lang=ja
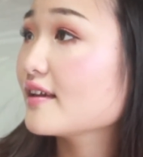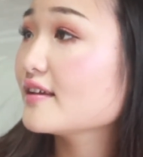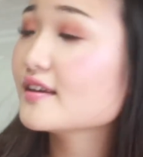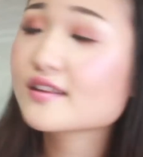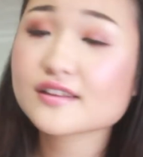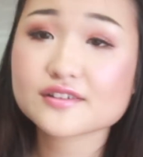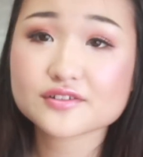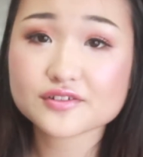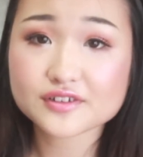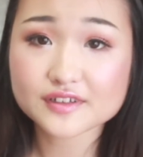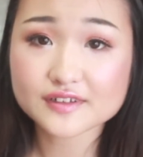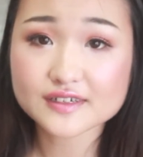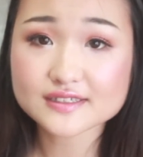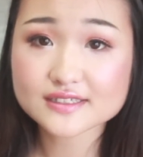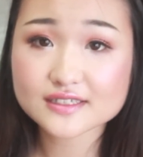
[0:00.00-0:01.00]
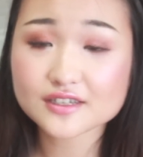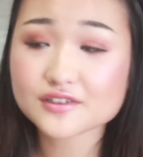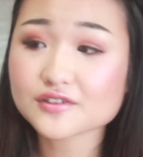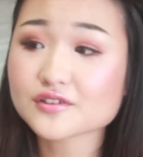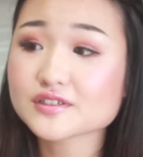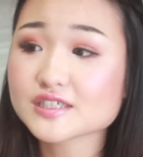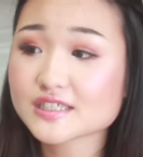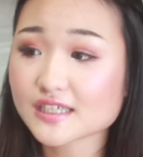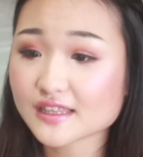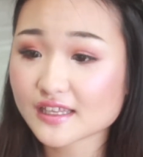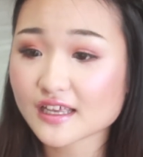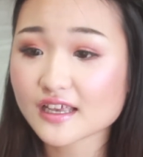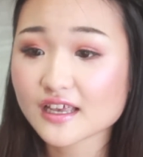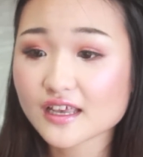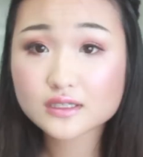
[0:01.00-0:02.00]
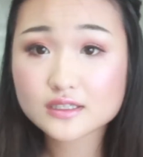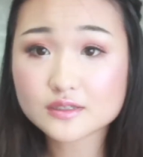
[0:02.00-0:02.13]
家出る時にはつけるようにしてて